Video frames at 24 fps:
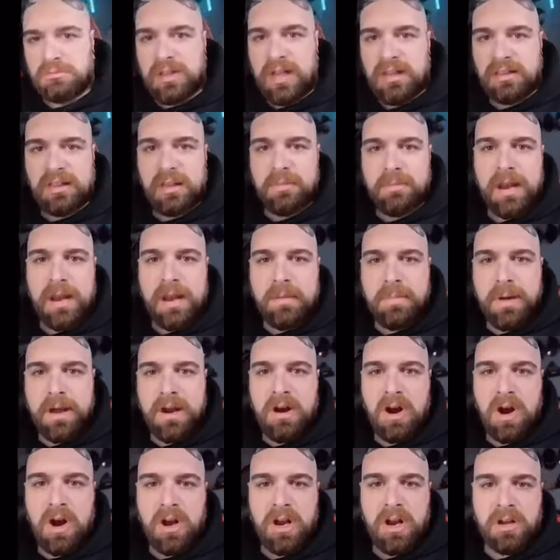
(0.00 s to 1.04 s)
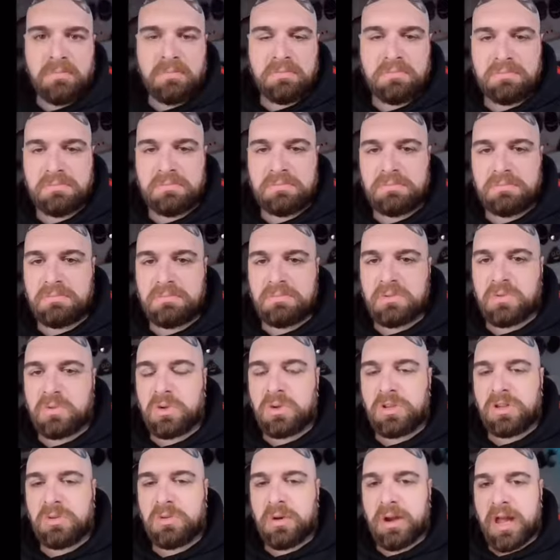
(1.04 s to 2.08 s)
tante belle parole,
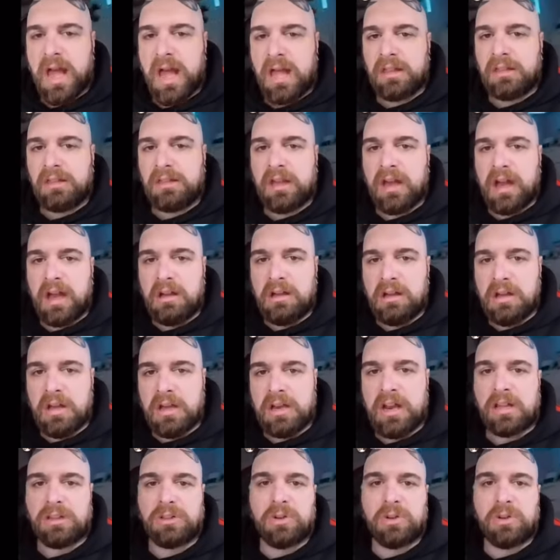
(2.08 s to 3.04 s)
uno di 40,